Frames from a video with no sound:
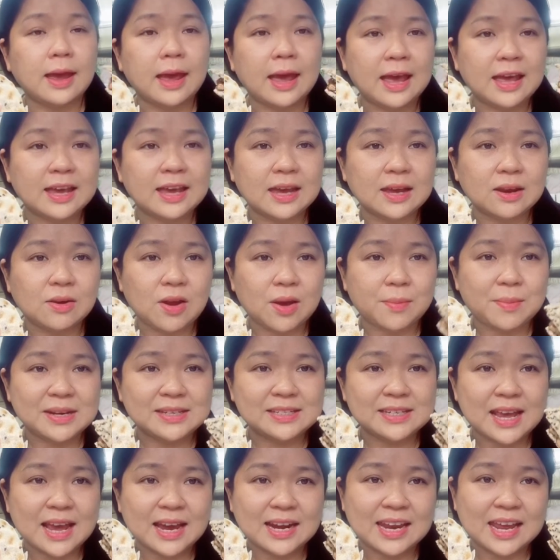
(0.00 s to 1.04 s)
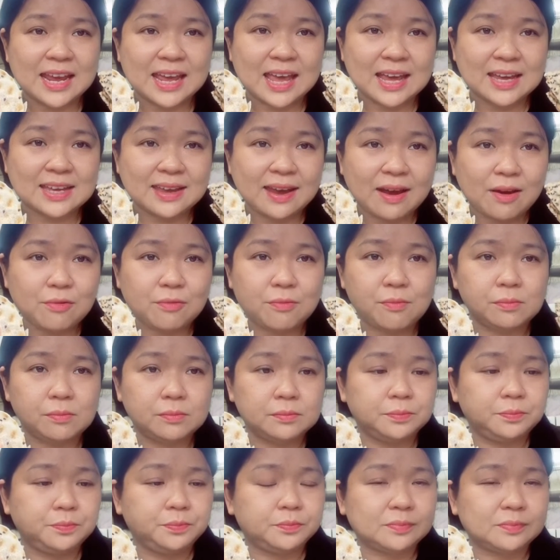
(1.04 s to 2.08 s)
hai cái loại bánh tráng này khác nhau
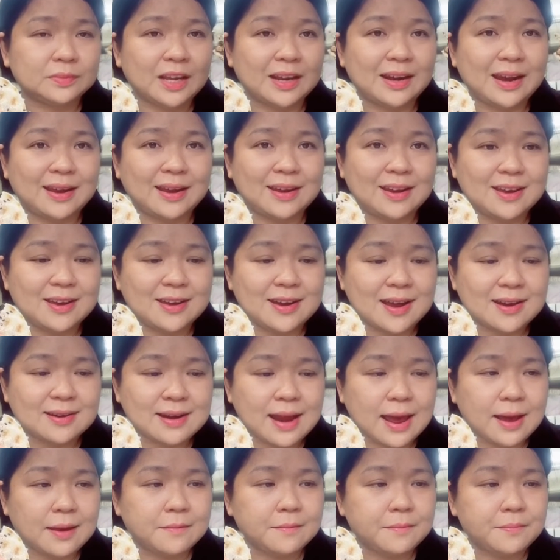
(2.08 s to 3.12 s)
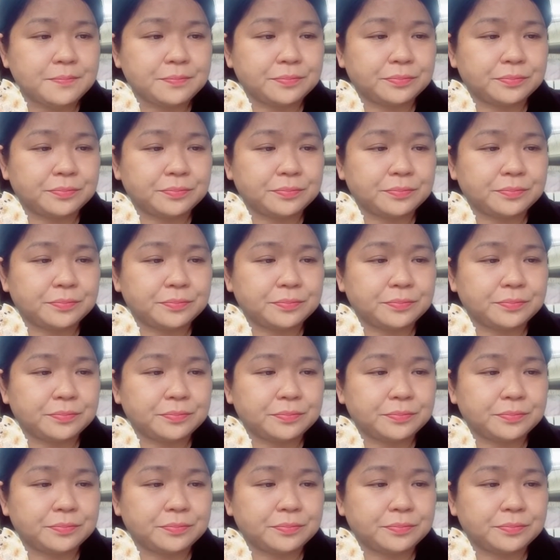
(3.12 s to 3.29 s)
cái này thì hơi đắng đắng